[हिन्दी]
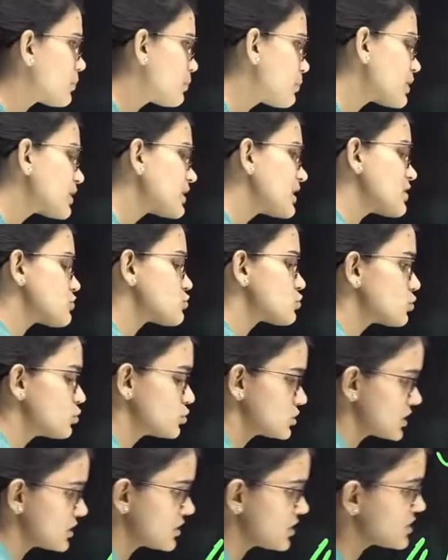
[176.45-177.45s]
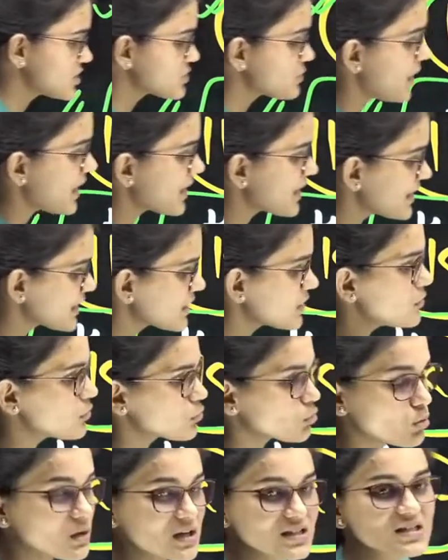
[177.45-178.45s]
प्रक्रिया शुरू हो जाती है इस बार लेकिन
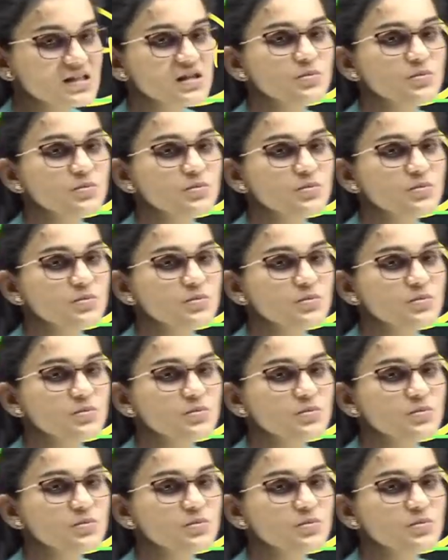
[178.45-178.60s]
थोड़ा सा